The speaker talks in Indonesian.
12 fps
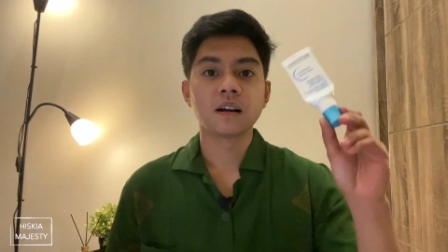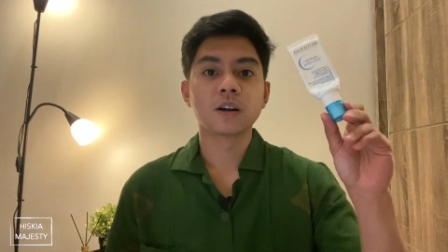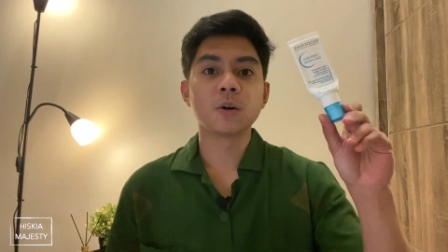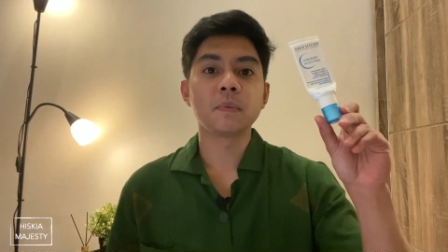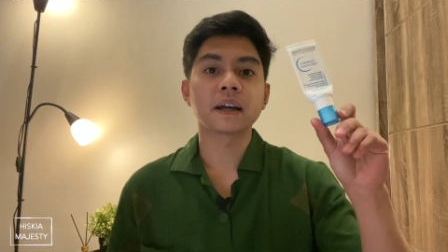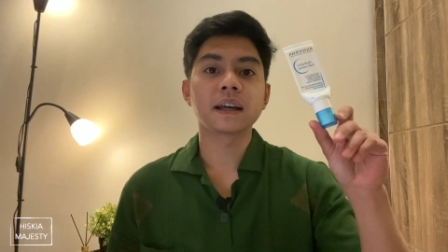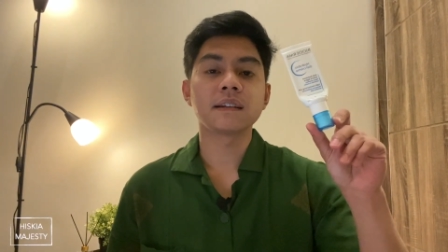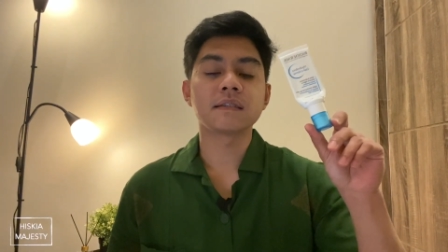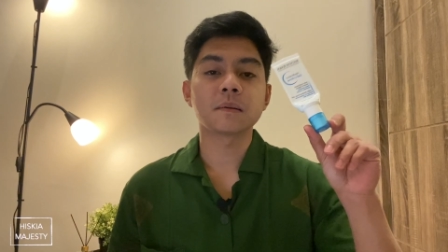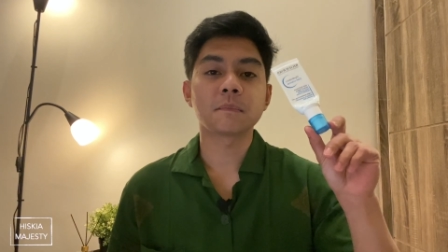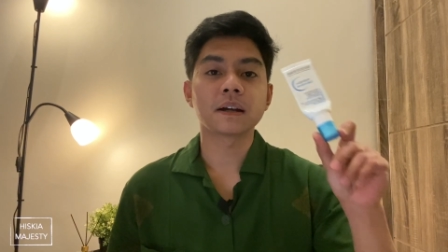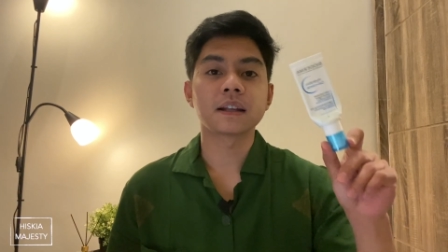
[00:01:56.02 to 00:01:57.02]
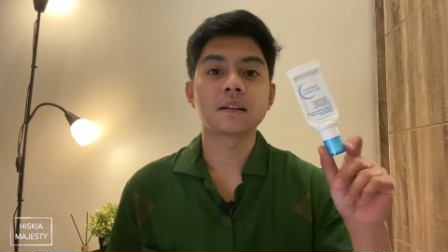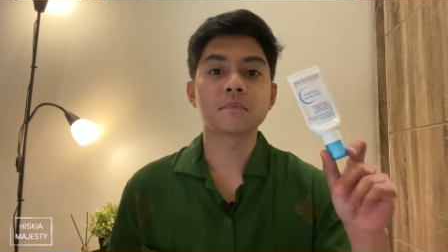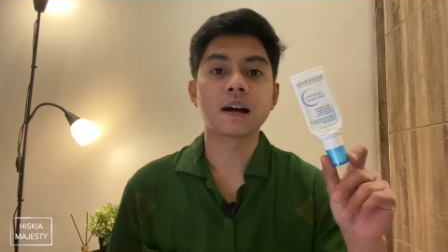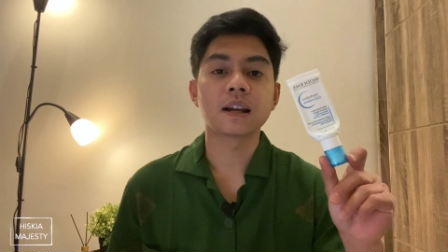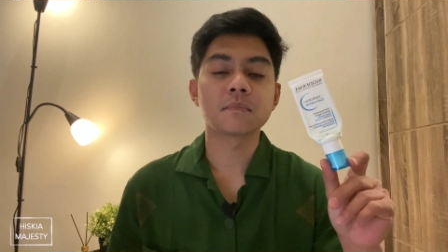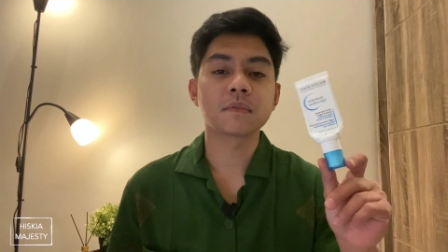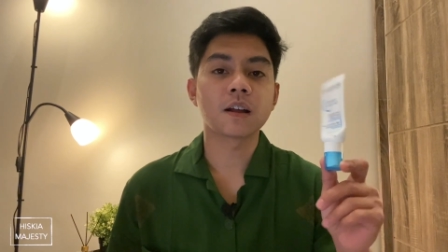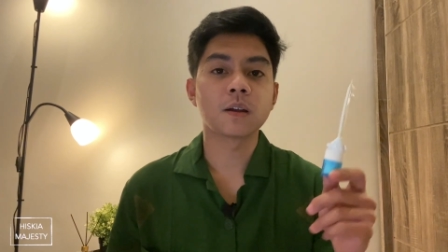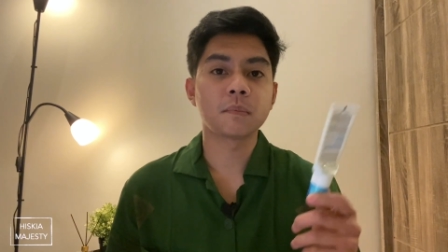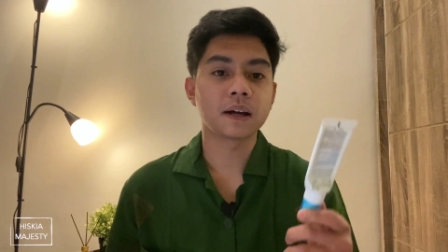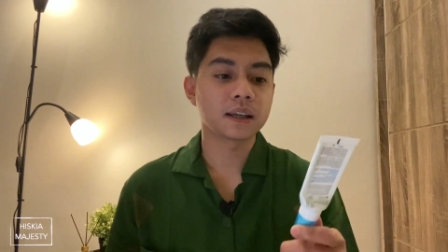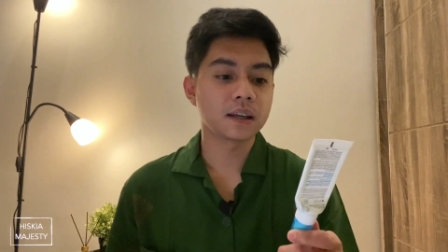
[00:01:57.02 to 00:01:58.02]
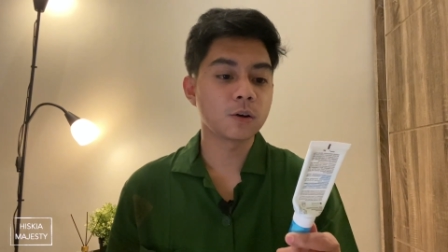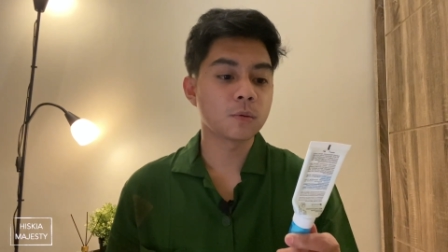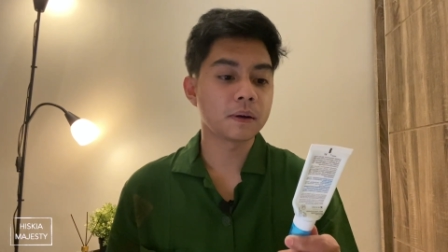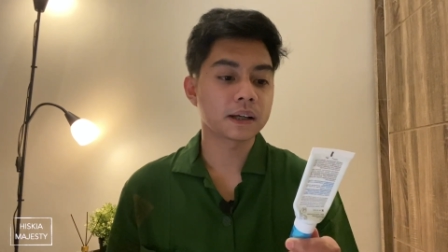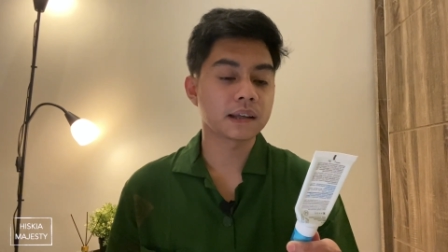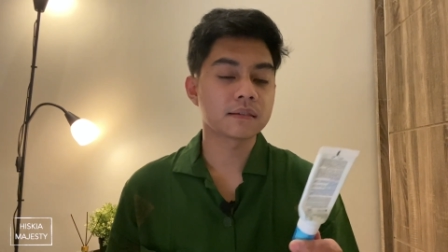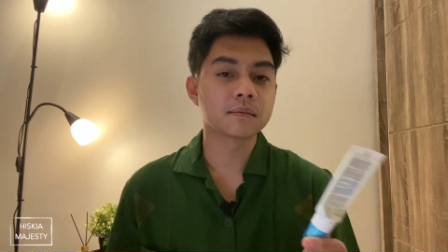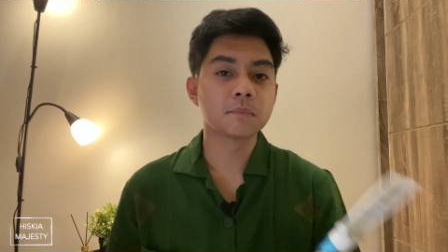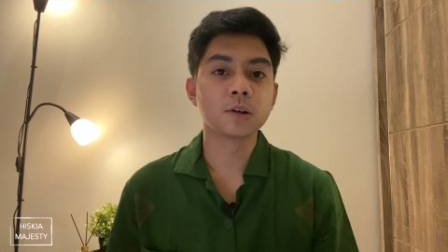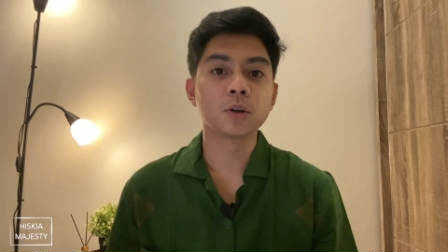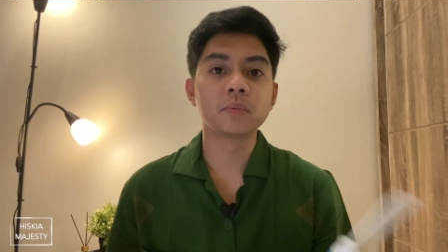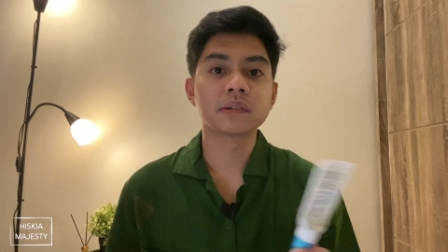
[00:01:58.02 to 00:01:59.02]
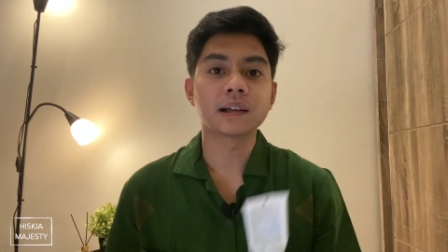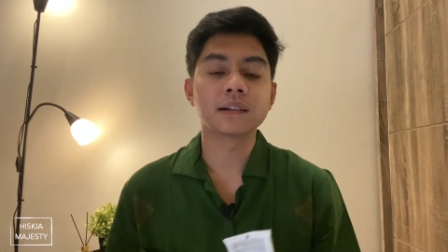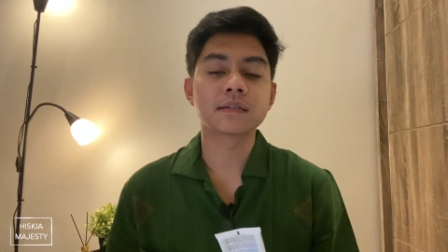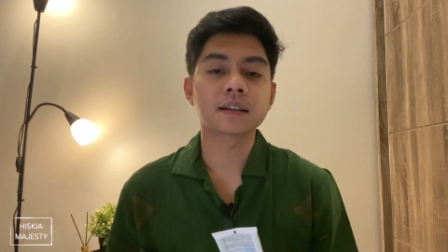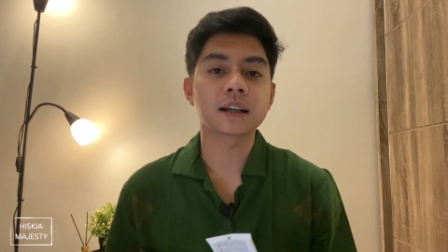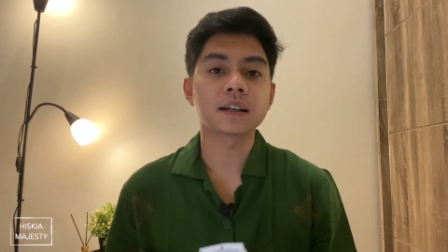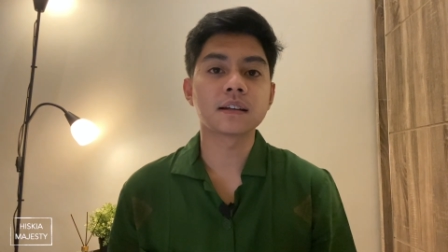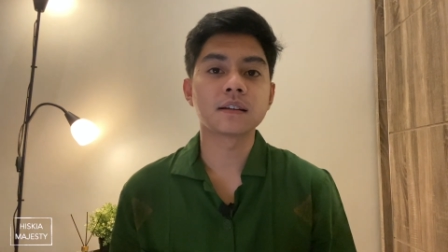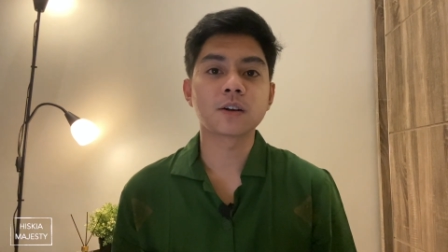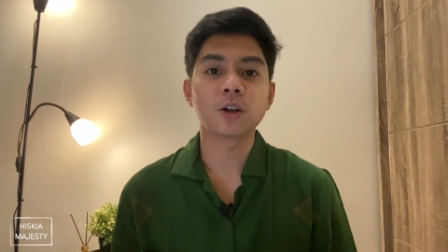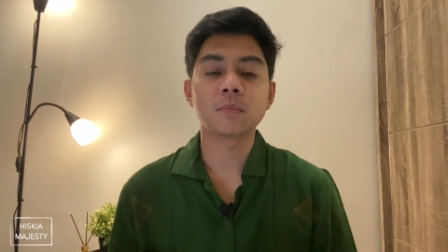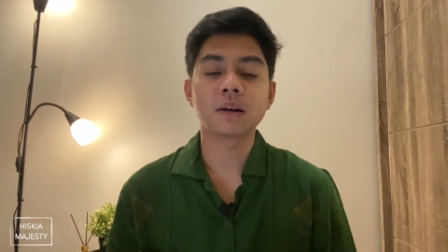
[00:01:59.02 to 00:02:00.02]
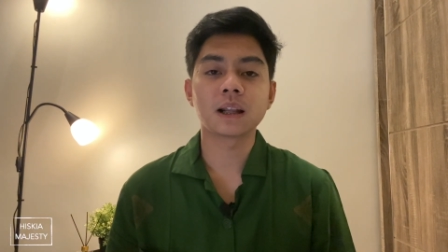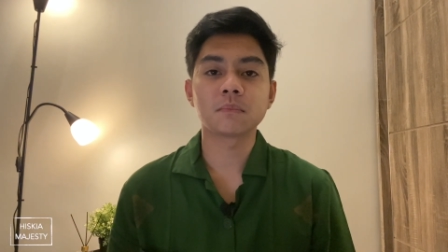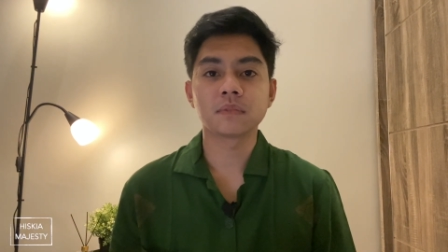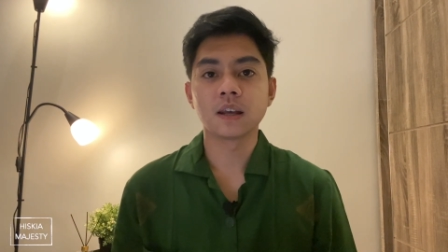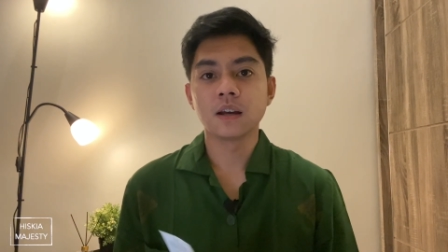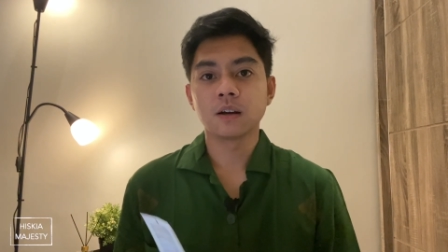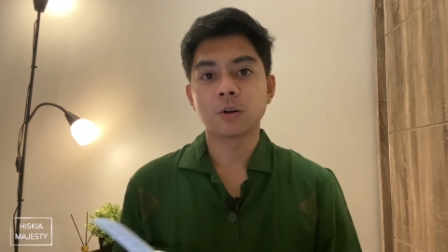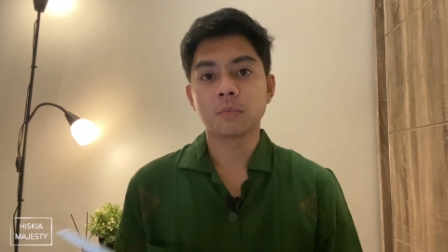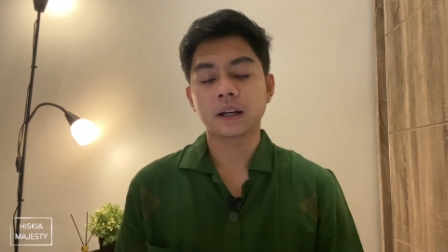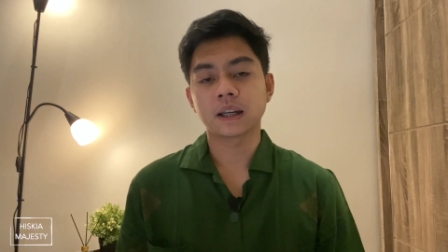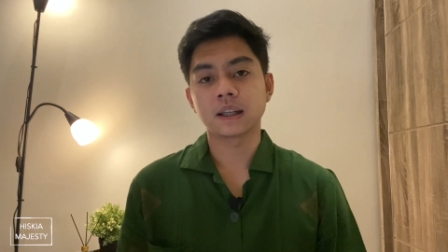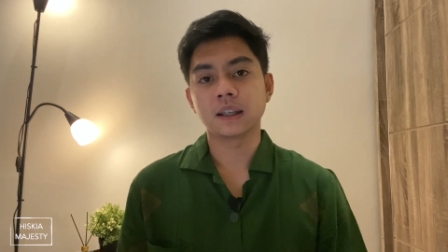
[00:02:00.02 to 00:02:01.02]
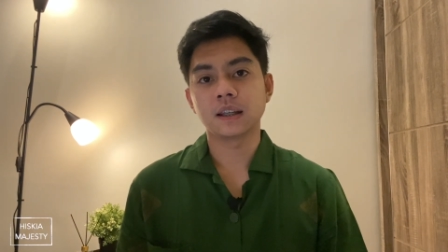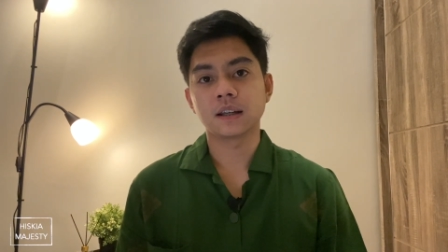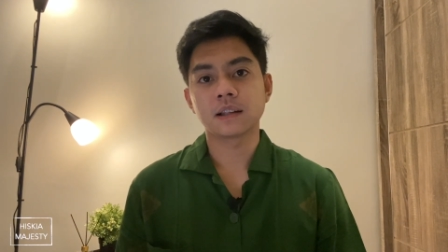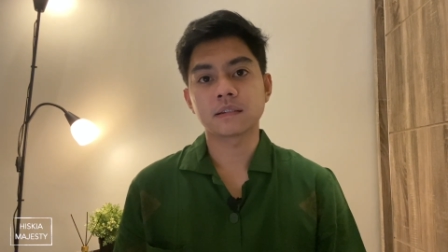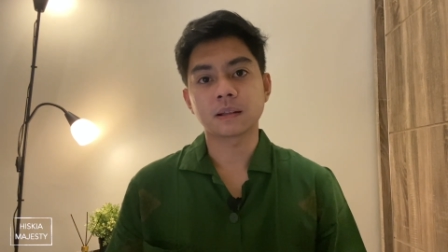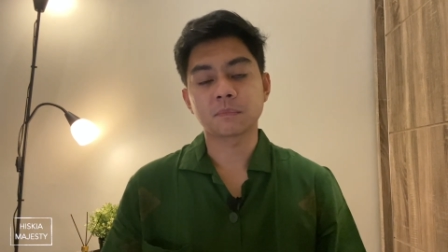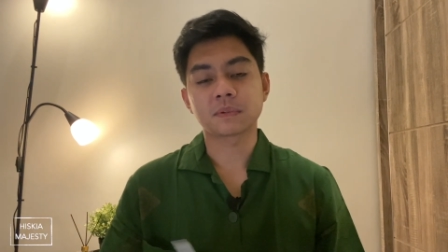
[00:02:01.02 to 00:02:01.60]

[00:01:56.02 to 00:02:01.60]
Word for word: Gue pakai ini setiap pagi dan malam. Kalau pagi gue pakai sebelum sunscreen dan kalau malam gue pakai di uh, step